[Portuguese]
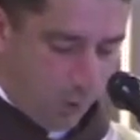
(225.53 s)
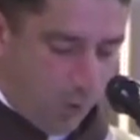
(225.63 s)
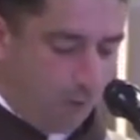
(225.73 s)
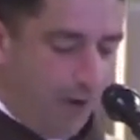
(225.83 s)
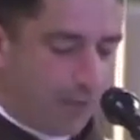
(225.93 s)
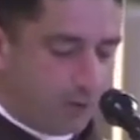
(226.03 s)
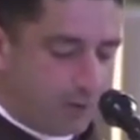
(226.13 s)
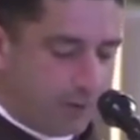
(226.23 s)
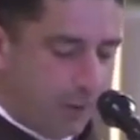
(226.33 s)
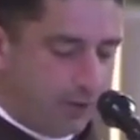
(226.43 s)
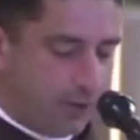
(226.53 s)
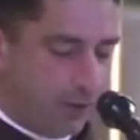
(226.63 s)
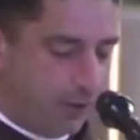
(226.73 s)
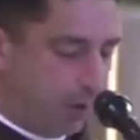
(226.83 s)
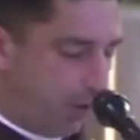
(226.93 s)
Louvado
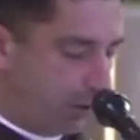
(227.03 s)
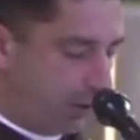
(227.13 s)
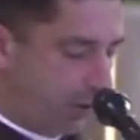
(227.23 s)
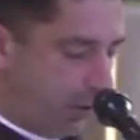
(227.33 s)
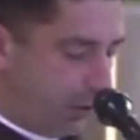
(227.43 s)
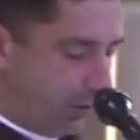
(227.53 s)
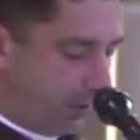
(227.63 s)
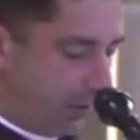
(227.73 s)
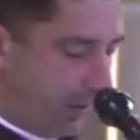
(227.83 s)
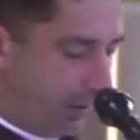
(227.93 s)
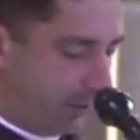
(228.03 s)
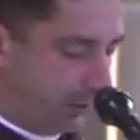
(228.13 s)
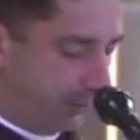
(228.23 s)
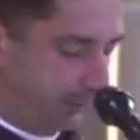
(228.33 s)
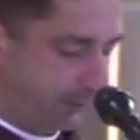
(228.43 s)
seja nosso Senhor Jesus Cristo.